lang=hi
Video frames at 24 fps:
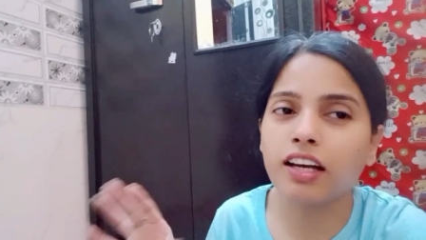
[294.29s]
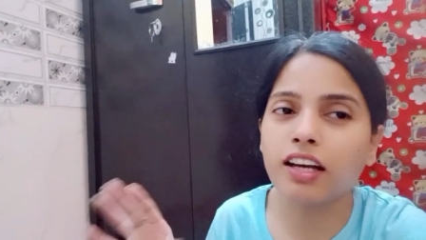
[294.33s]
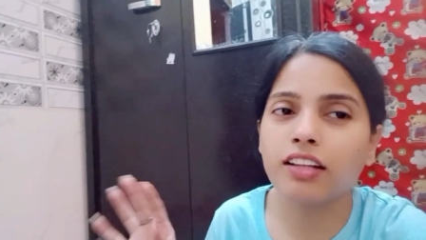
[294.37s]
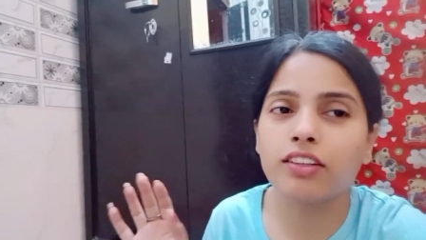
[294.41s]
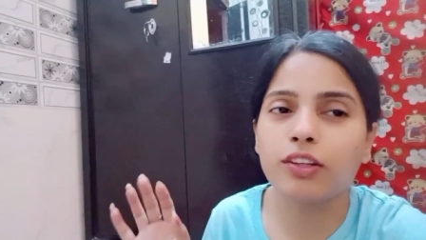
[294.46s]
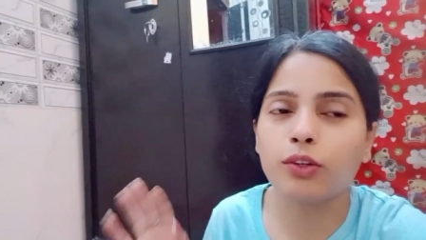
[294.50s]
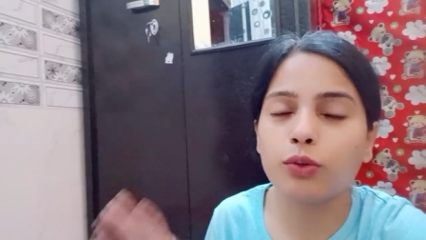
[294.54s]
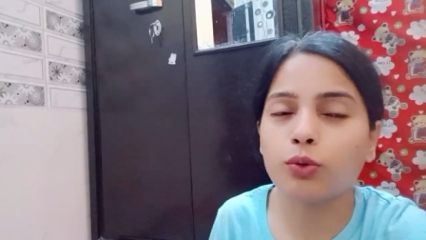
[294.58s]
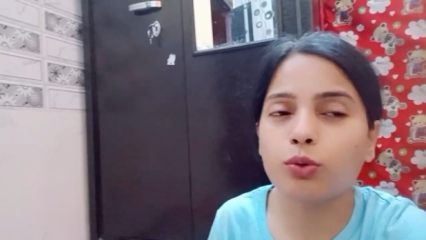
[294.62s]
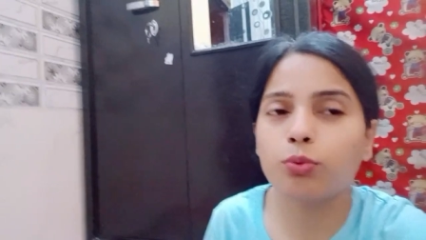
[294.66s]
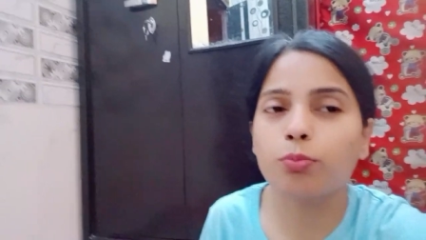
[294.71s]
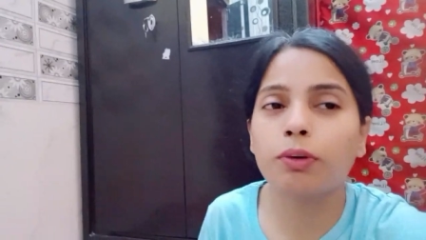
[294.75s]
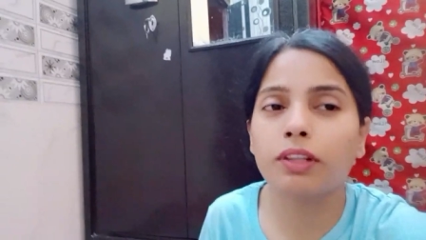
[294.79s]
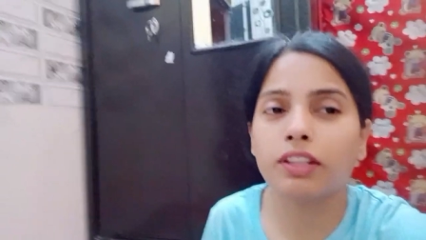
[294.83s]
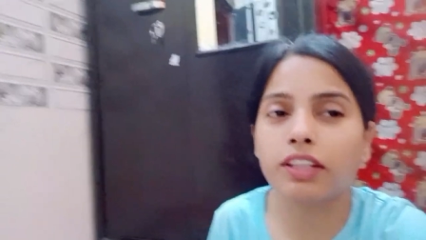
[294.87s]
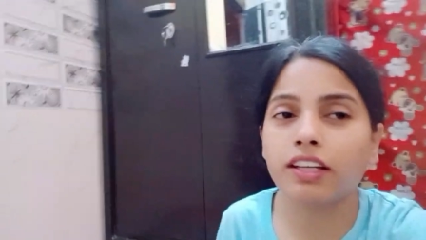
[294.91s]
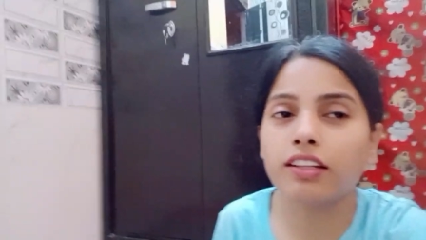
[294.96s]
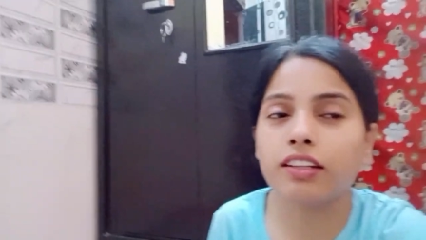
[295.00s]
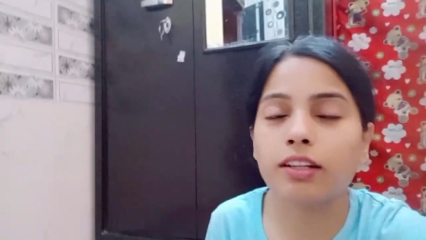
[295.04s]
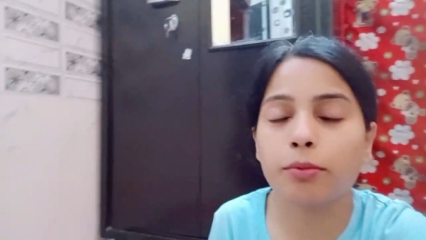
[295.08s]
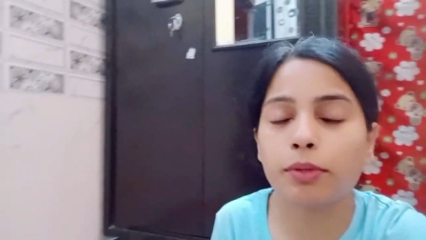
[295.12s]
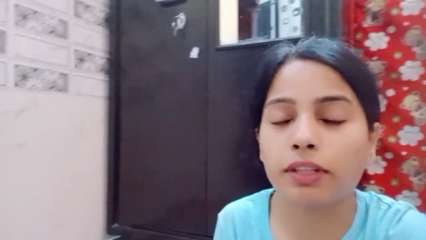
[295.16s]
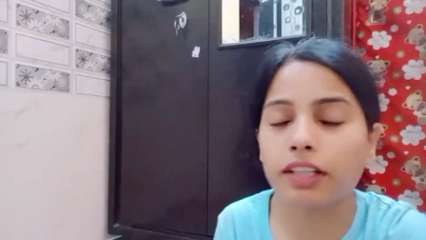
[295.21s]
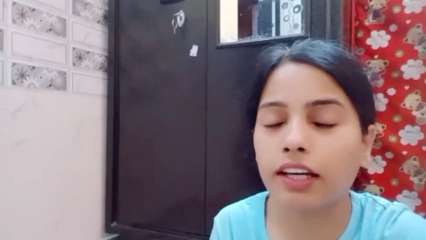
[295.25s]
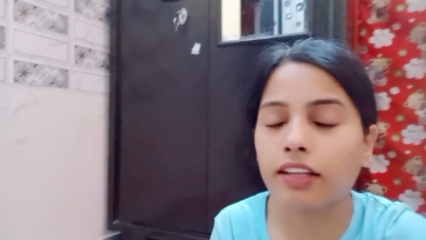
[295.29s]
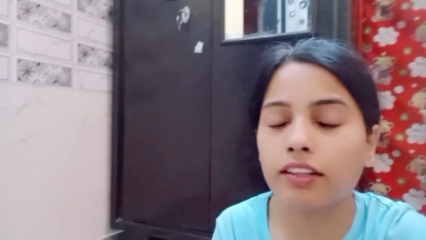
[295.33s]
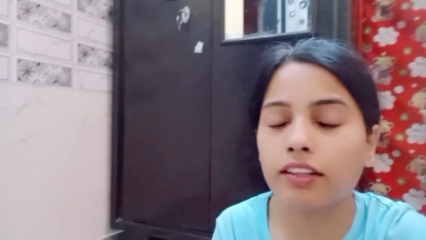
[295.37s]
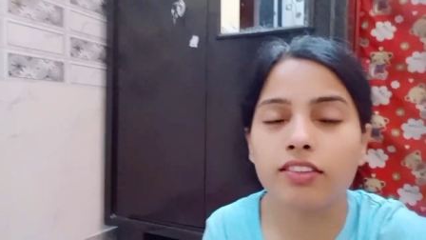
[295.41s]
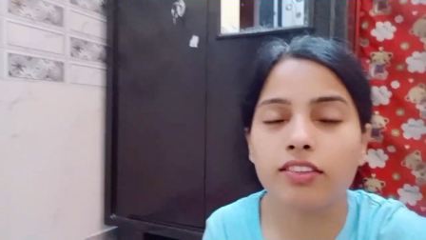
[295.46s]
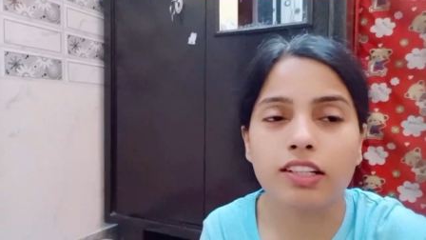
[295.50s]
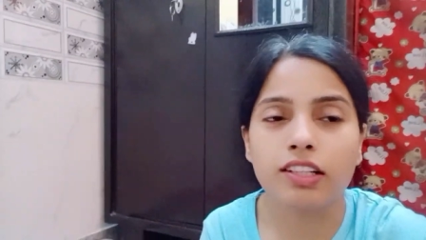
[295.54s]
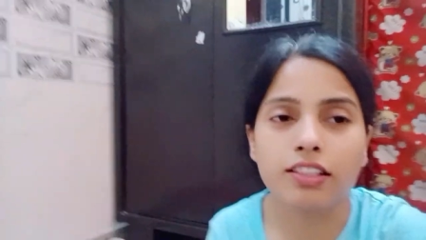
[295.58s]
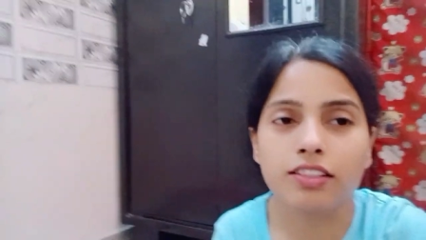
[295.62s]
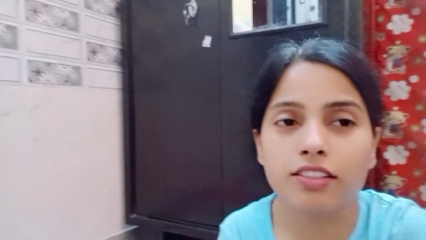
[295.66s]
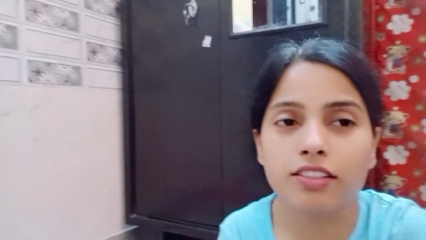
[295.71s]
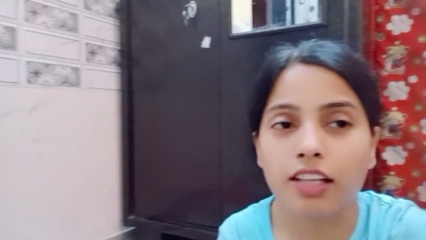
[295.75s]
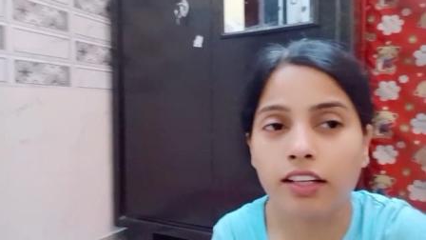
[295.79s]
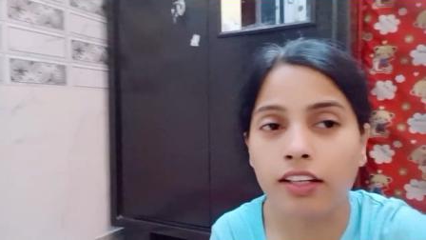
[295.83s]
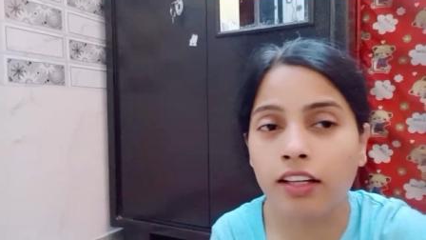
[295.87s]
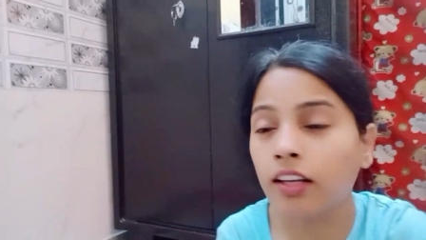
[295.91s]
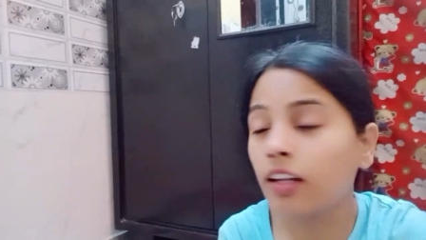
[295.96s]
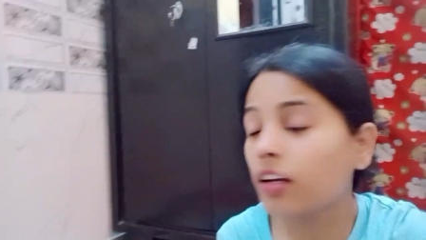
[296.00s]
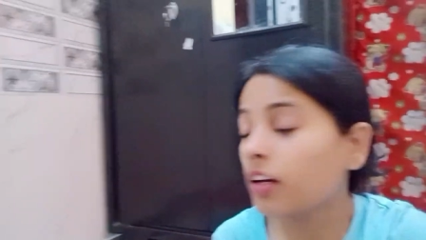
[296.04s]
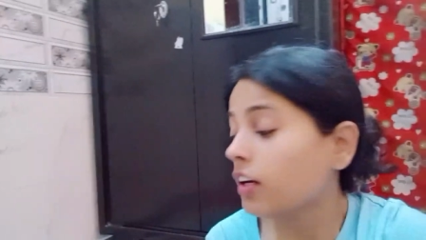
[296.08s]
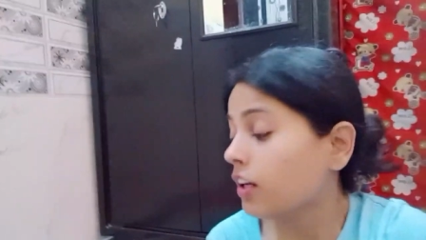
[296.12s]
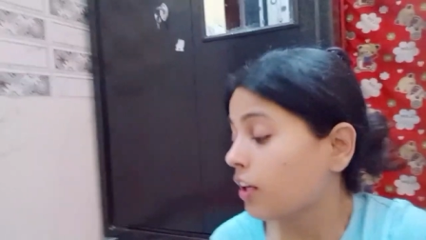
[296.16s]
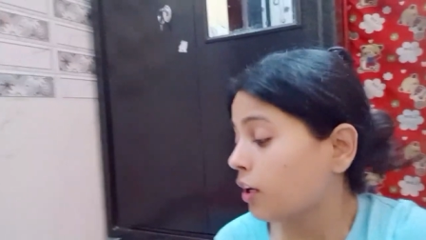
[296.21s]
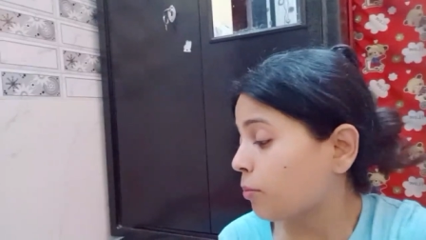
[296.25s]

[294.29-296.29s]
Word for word: था आज हीरो को पता ही था बताए थे जल्दी जाना है